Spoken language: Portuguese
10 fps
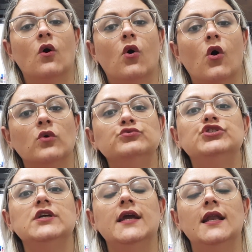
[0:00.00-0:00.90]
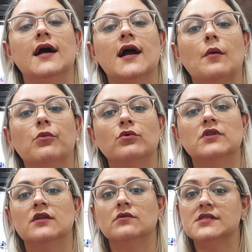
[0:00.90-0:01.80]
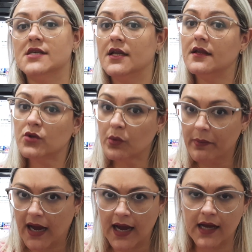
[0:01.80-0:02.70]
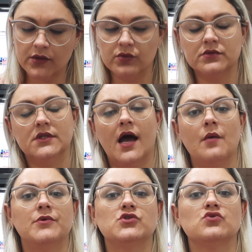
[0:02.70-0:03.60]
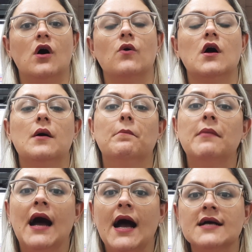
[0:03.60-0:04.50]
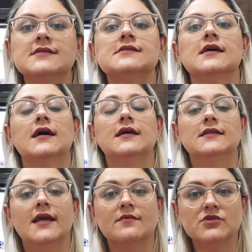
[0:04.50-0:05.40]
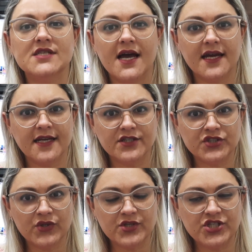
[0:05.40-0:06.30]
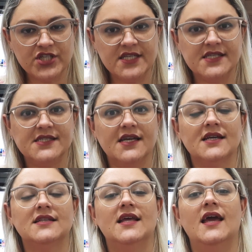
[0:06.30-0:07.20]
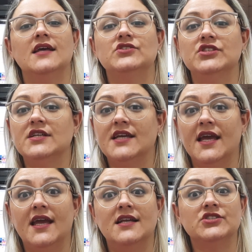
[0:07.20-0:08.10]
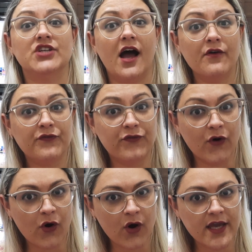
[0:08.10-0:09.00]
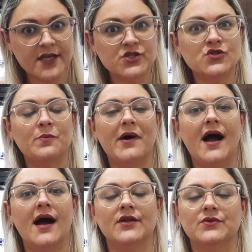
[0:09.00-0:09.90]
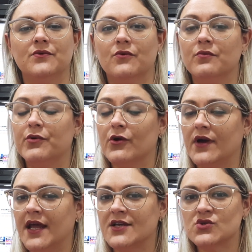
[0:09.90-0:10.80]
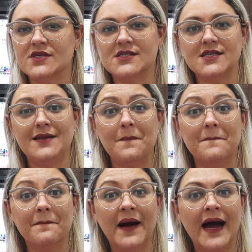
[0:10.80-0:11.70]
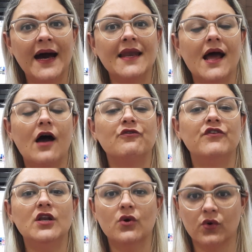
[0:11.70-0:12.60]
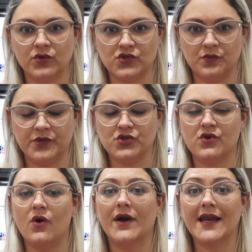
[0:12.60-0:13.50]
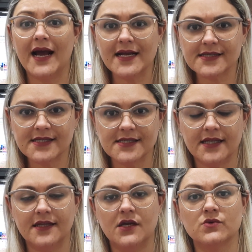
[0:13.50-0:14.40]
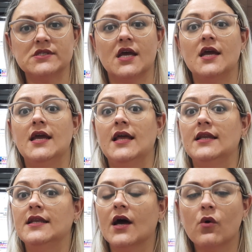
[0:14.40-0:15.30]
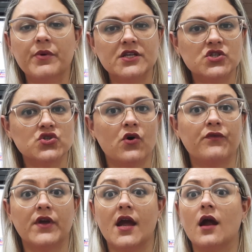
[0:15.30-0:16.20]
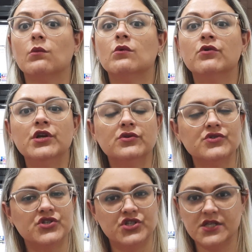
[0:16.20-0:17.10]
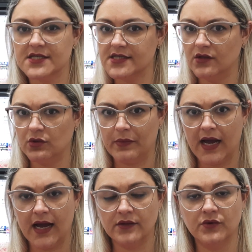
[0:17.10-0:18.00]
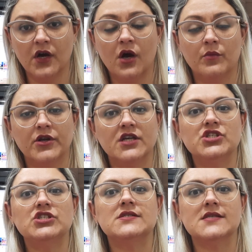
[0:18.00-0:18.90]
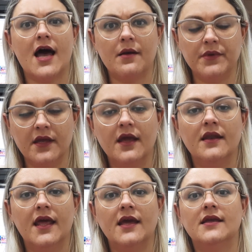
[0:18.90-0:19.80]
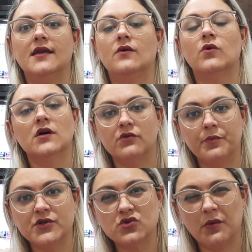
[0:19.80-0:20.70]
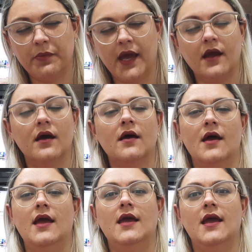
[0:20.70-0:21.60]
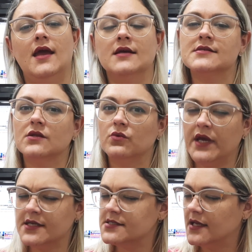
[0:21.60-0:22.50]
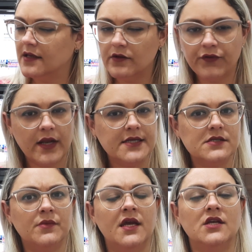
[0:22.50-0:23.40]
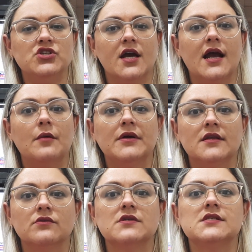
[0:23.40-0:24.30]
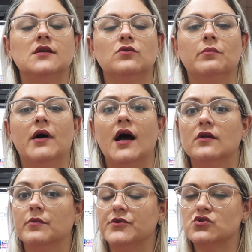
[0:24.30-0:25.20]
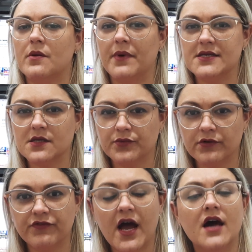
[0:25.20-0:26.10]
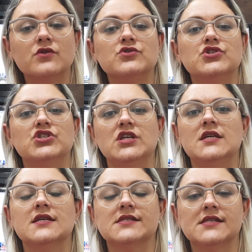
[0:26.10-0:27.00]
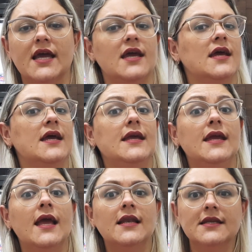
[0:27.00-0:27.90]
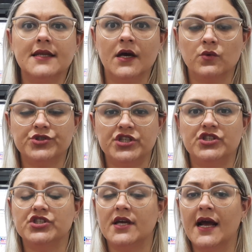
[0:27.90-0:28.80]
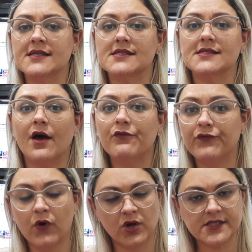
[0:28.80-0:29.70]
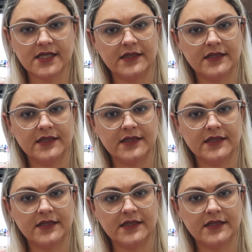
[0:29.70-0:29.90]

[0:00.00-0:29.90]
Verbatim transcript: Onde ele acabou tendo que ser entubado, tá, pessoal? Mas temos a grande notícia, né, de que ele já foi estubado, um progresso assim maravilhoso, pessoal. Graças a Deus, ele não precisou ficar muitos dias entubado, porque a gente sabe né, que quando a pessoa pega é, essa doença, infelizmente, acaba tendo que ser entubado, a pessoa passa por vários dias, né? E ele não, gente, graças à força